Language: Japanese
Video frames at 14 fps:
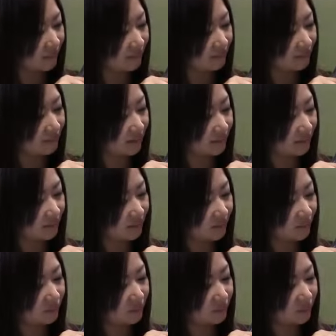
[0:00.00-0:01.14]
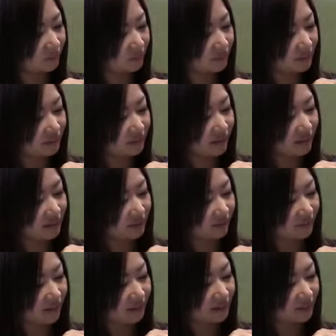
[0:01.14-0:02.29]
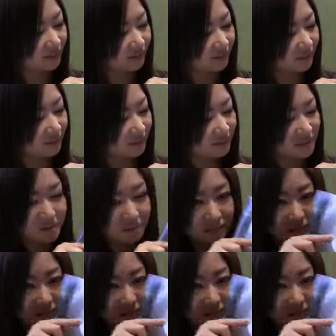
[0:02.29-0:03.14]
なんだよこの光と影のバ